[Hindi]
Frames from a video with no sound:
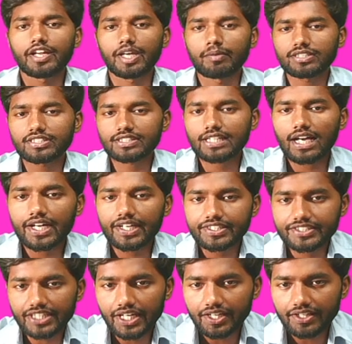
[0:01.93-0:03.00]
नमस्कार
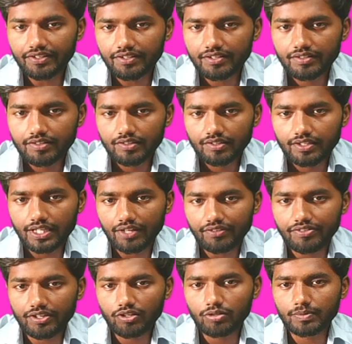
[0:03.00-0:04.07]
जय हिंद
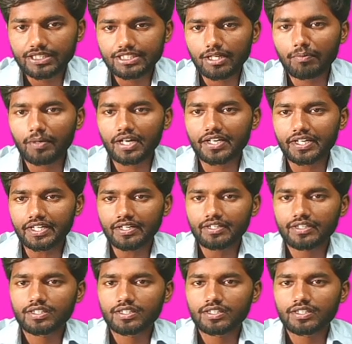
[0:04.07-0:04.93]
कैसे हो बच्चा पार्टी